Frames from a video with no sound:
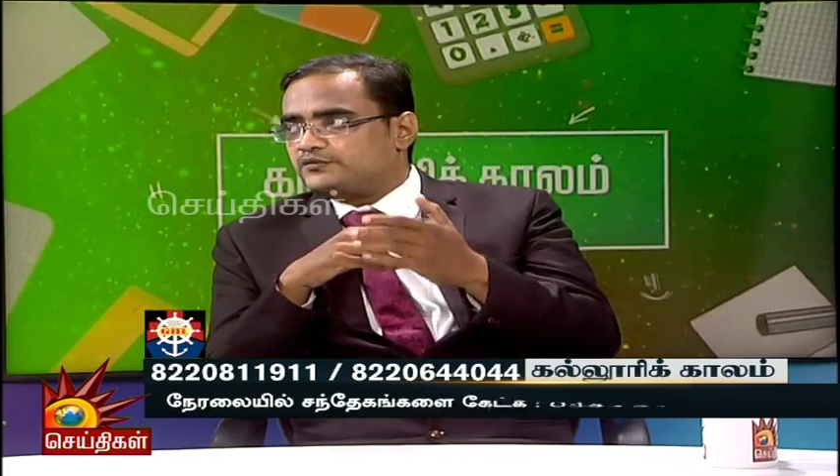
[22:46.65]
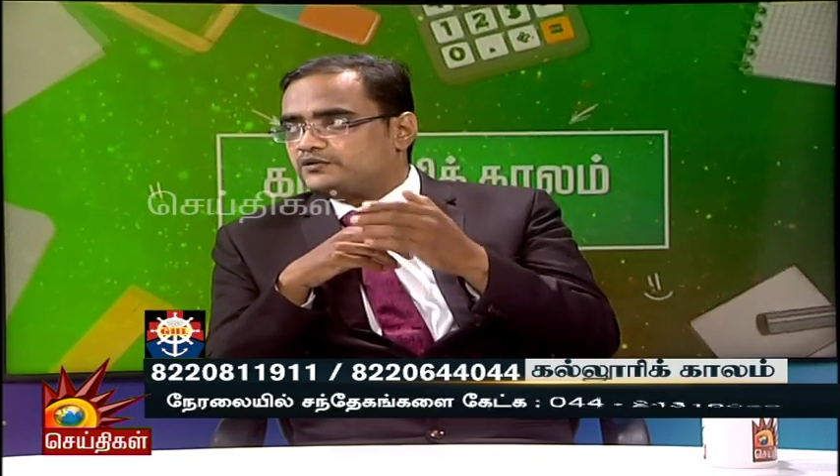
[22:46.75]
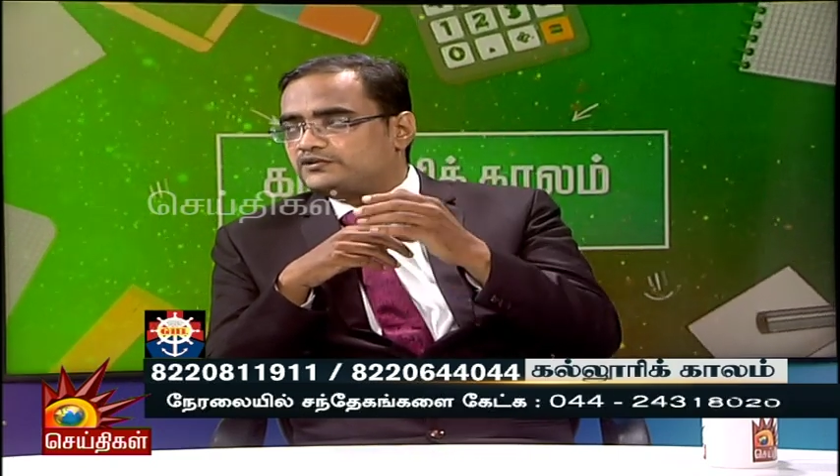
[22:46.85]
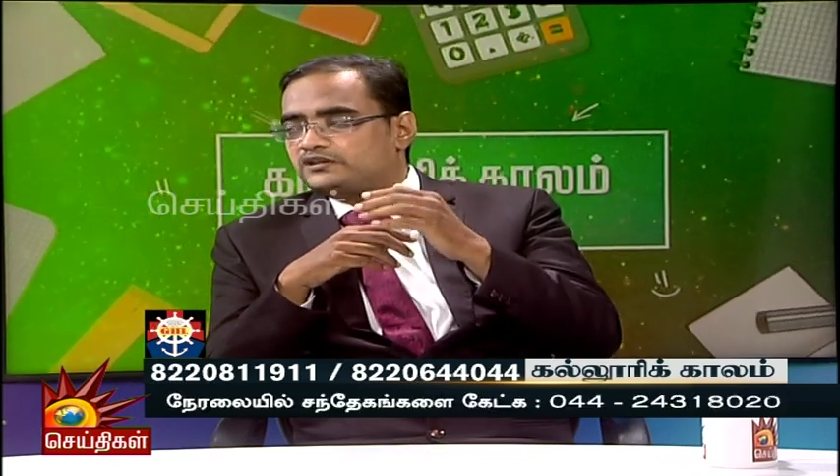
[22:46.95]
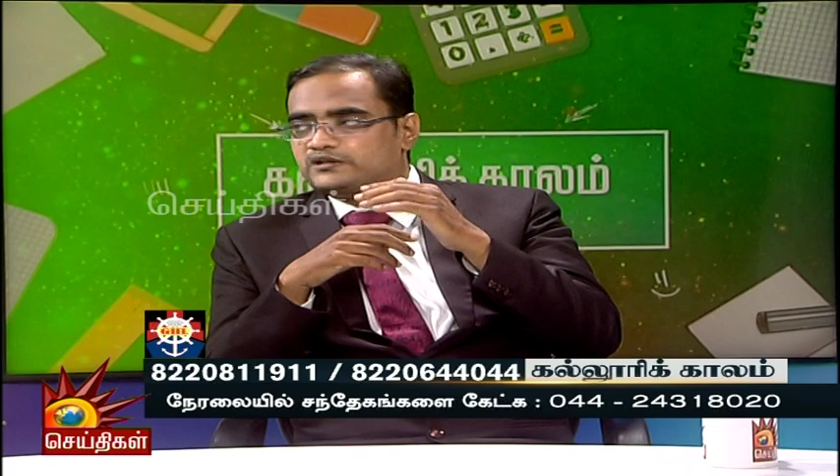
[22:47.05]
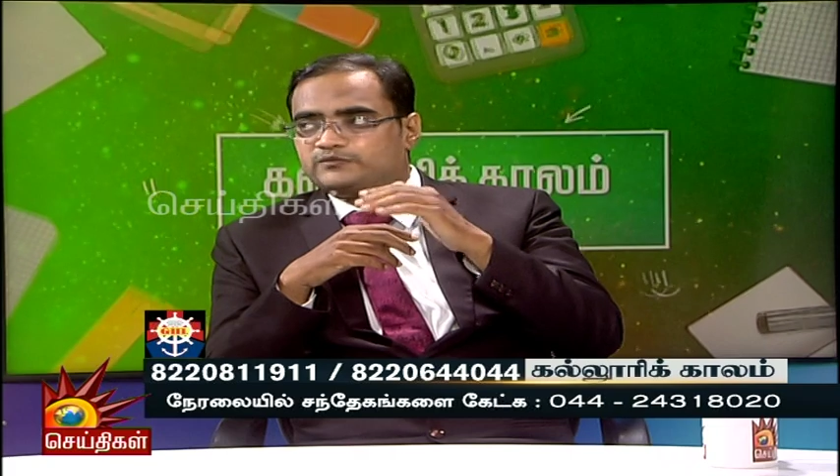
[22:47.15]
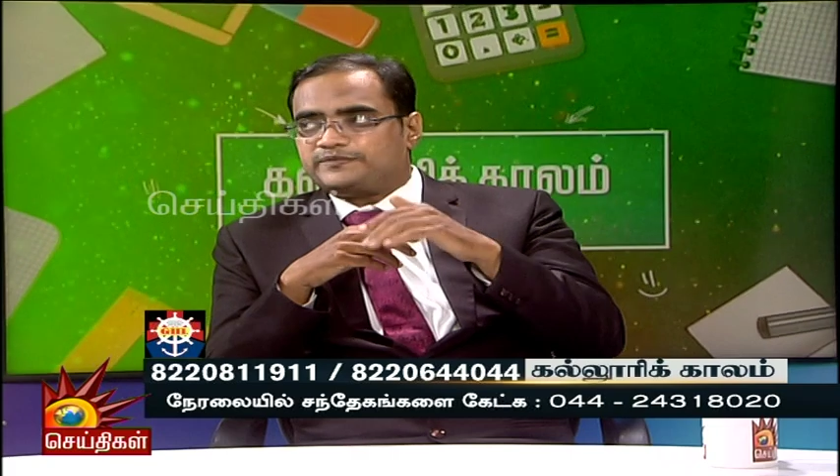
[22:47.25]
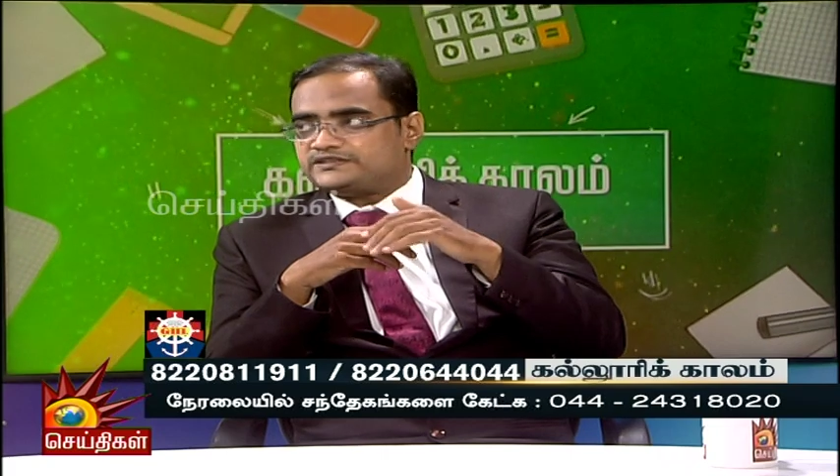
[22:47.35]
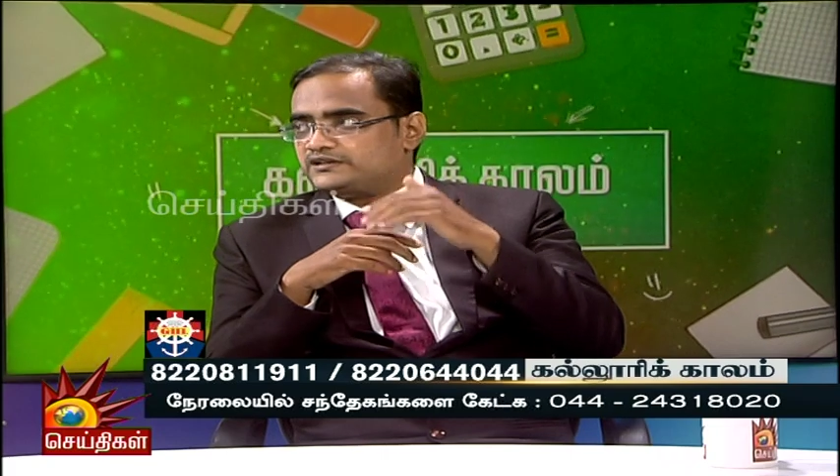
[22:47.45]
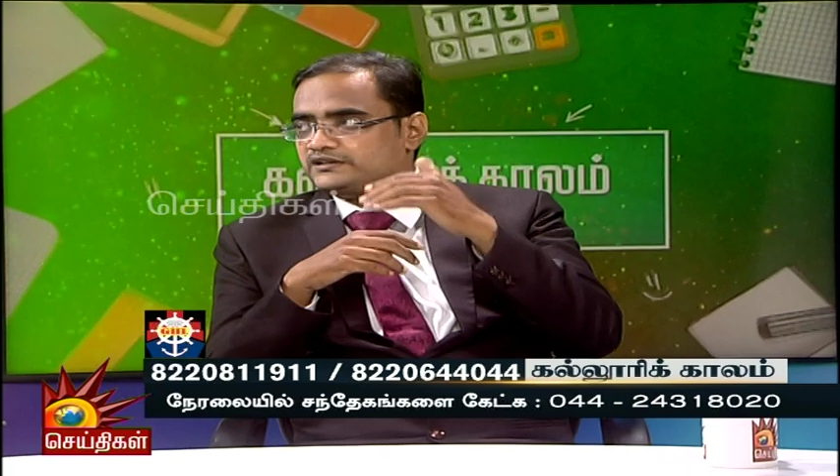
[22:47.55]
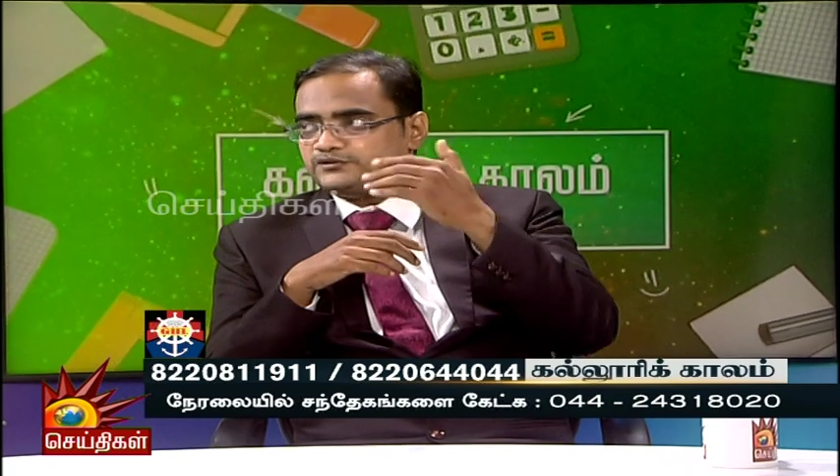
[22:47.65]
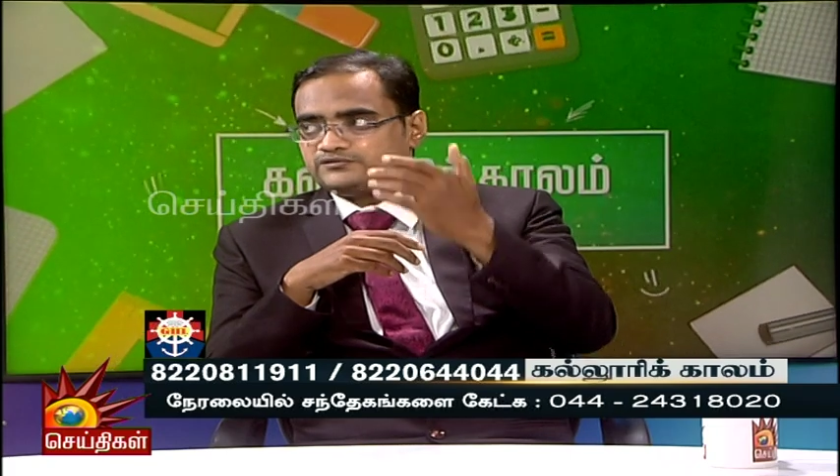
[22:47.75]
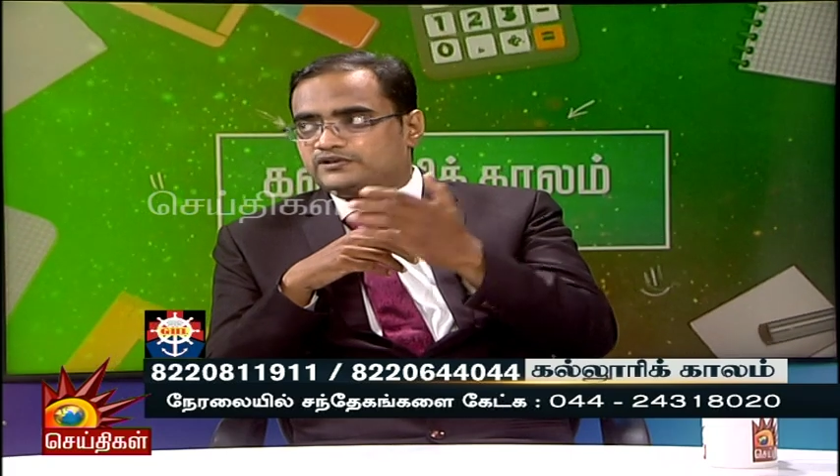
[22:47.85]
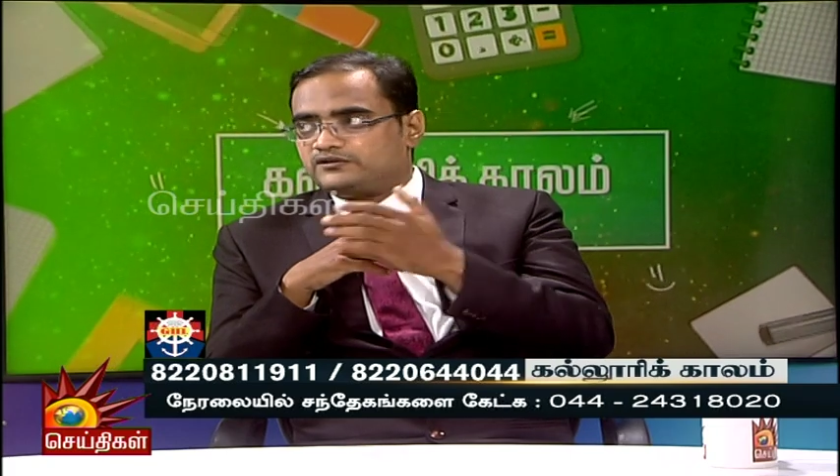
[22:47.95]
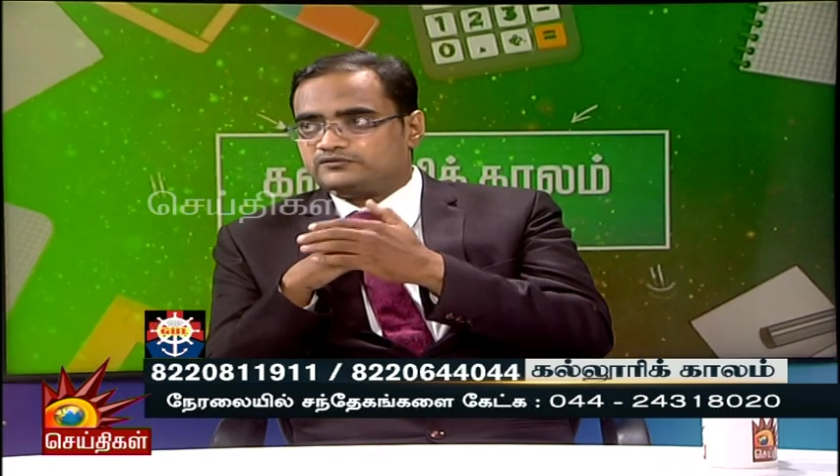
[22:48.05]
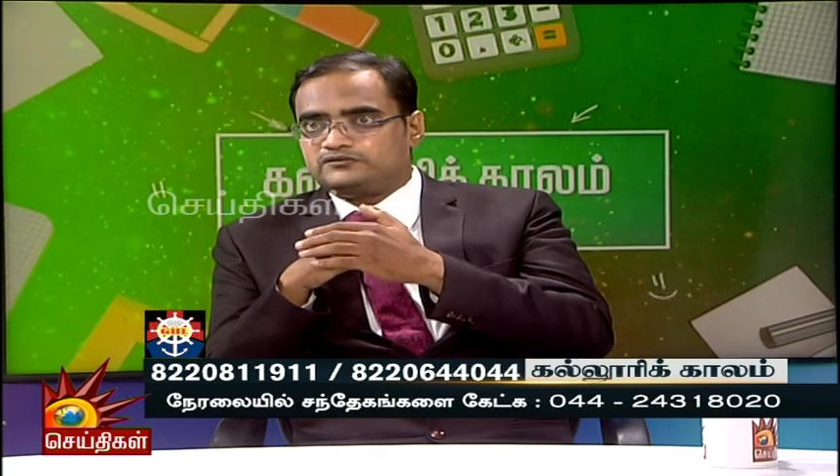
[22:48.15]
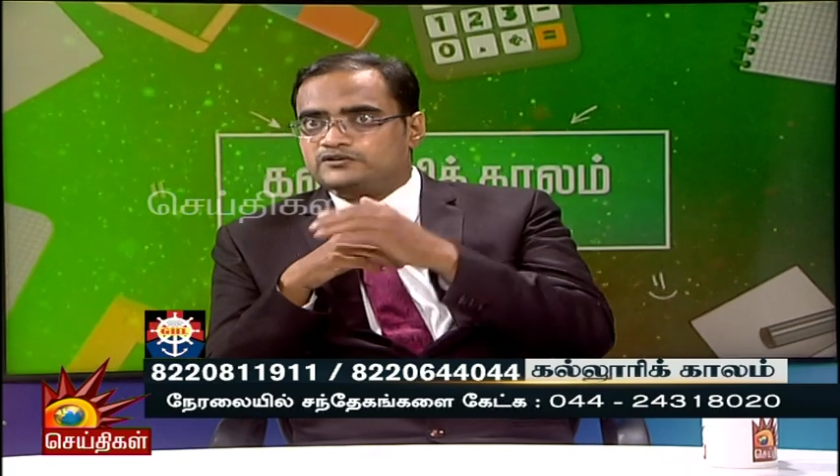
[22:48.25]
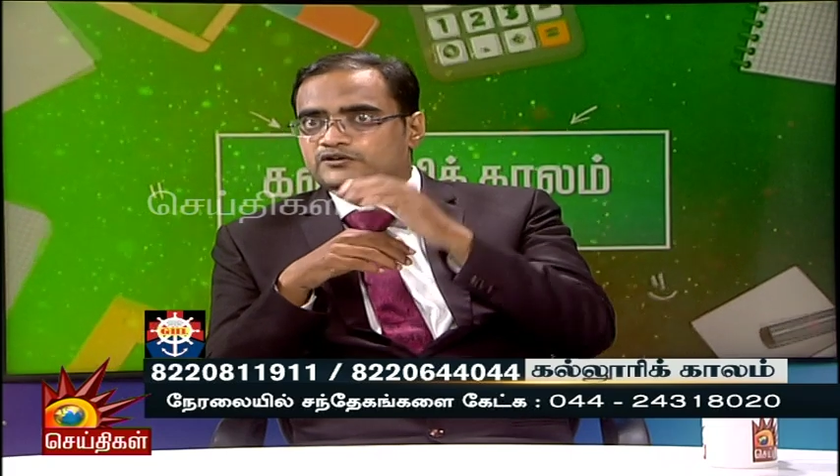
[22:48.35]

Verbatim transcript: பண்ணும்போது அது ரொம்ப பசங்களுக்கு யூஸ்ஃபுல்லாக இருக்கும்